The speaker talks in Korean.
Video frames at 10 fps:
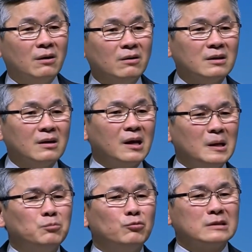
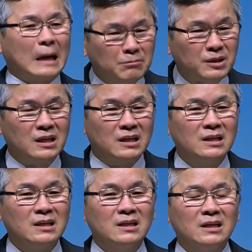성경의 인물
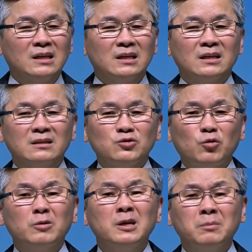닮기
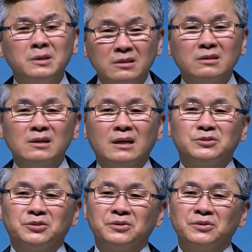조금 힘은 더
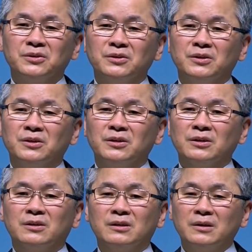들겠죠.
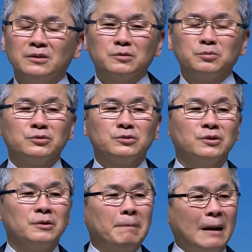그런데
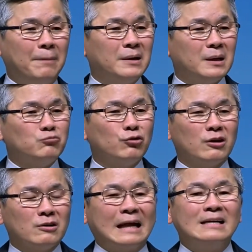여러분 바벨의
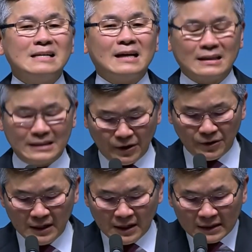무게를 달리해야
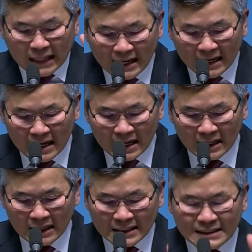돼요.
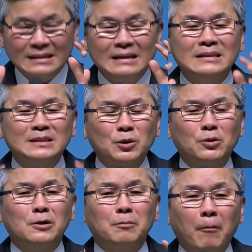내가
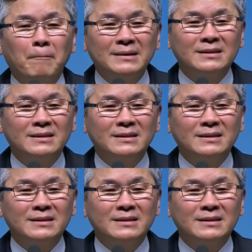그리스도를